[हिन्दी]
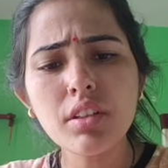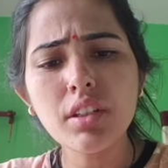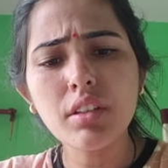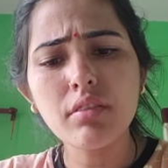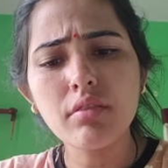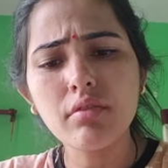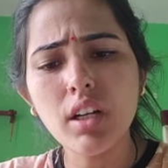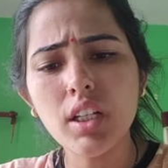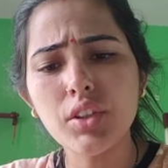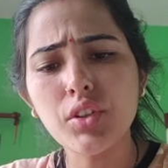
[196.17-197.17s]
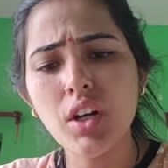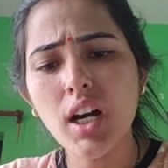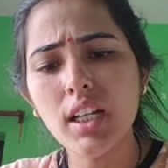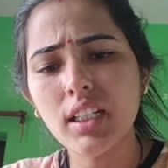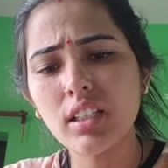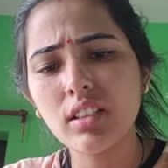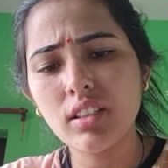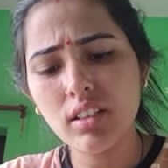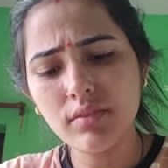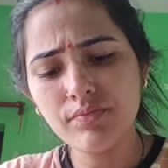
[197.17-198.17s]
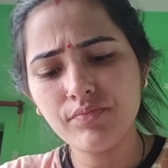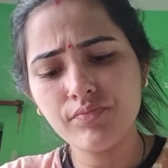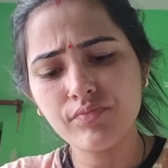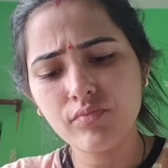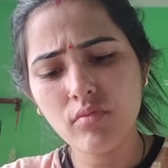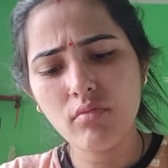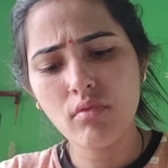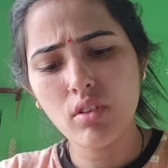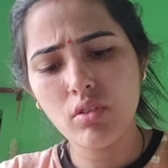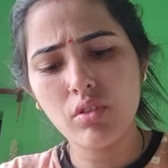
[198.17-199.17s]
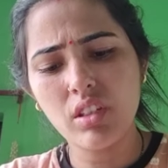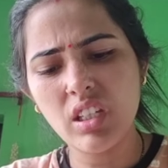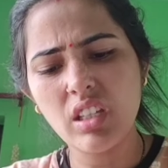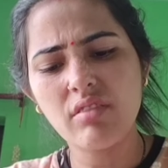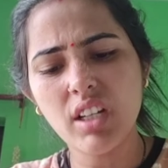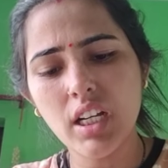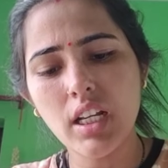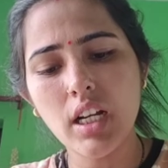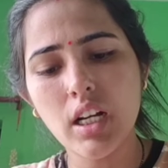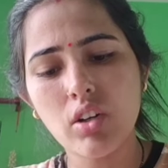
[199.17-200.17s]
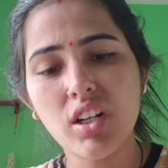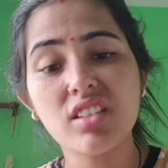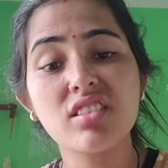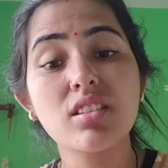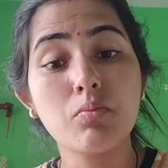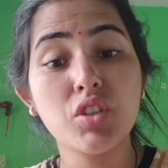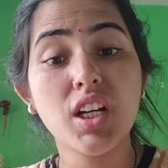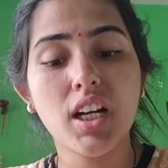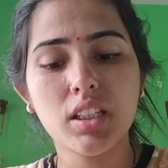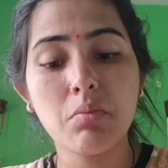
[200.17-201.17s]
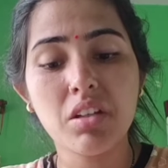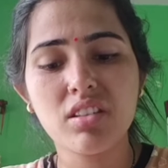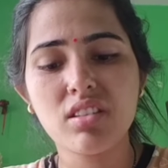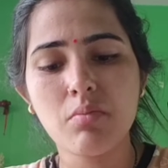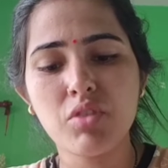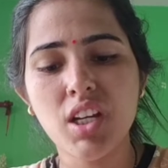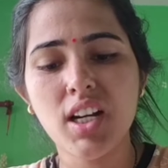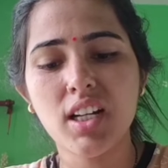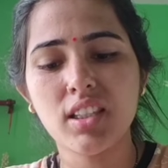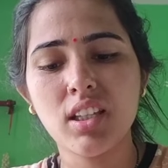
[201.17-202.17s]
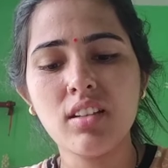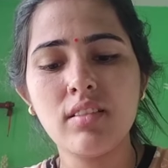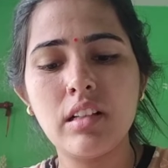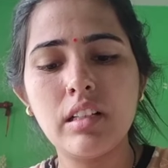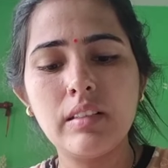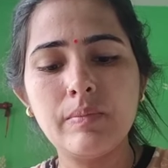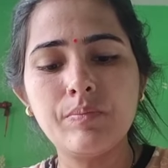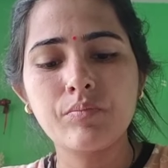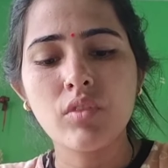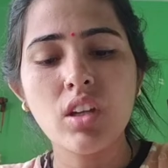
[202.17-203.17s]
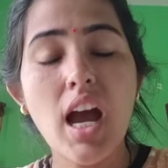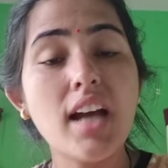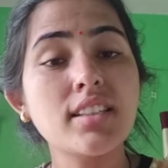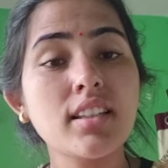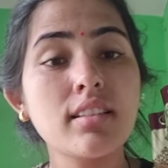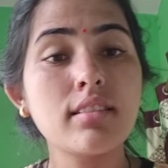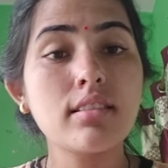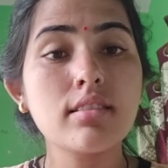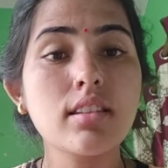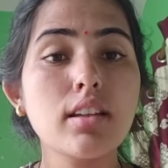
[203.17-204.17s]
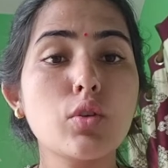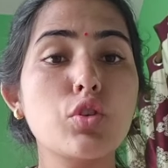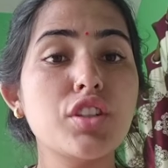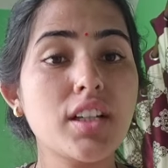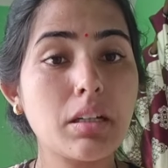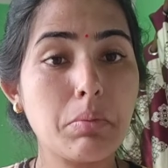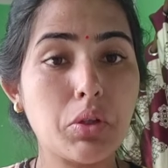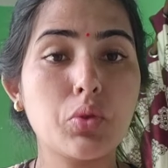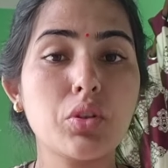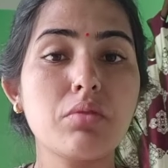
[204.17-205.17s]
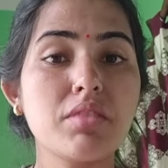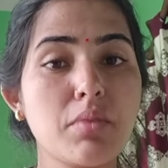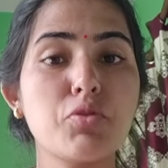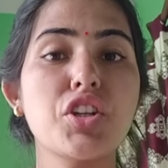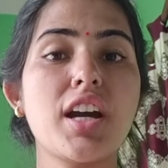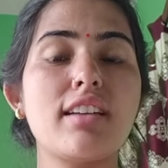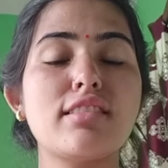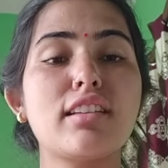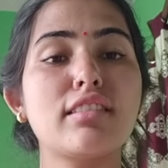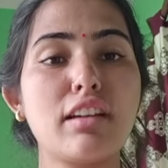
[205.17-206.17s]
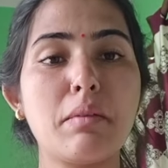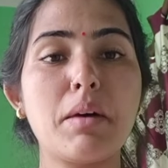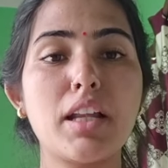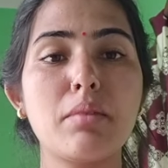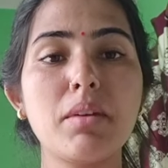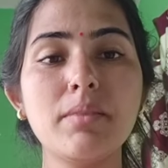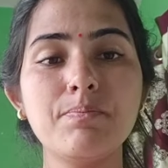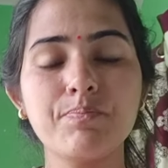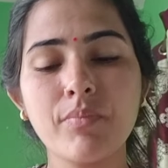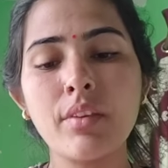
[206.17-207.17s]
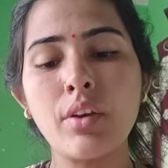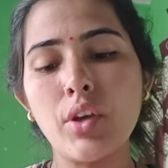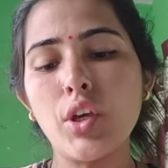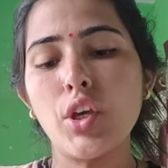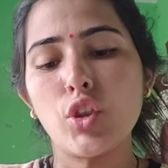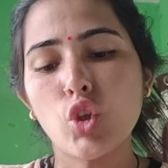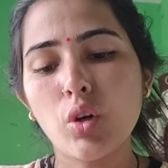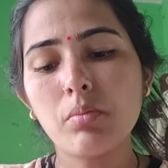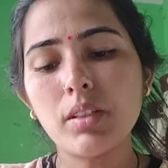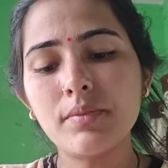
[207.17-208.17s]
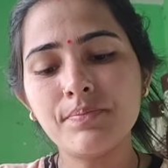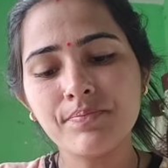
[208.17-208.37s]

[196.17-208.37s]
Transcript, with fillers: ये वाले त्यौहार के दिन ना घी हम्म, वगैरह और ऐसी सब्जी खाते हैं मिक्स सब्जियां खाते हैं आज ही के दिन से घुया के पत्तों की भी सब्जी खाई जाती है हमारे में तो अब